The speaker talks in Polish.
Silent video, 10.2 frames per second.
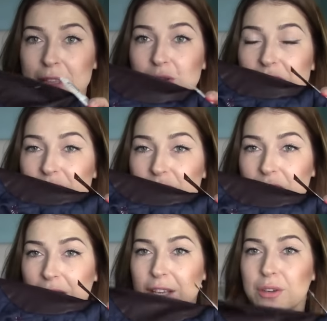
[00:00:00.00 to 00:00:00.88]
To jest coś
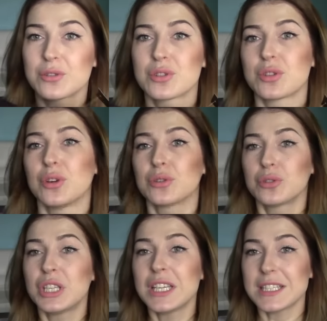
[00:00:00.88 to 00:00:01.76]
takiego, co
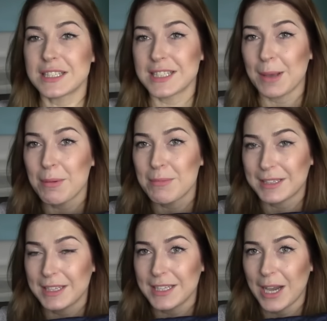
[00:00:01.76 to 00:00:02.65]
nie jest samym
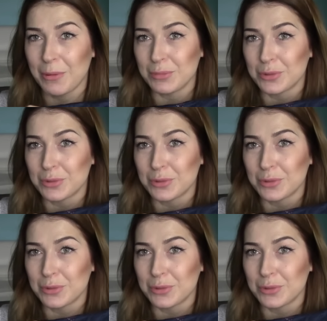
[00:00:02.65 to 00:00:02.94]
materiałem,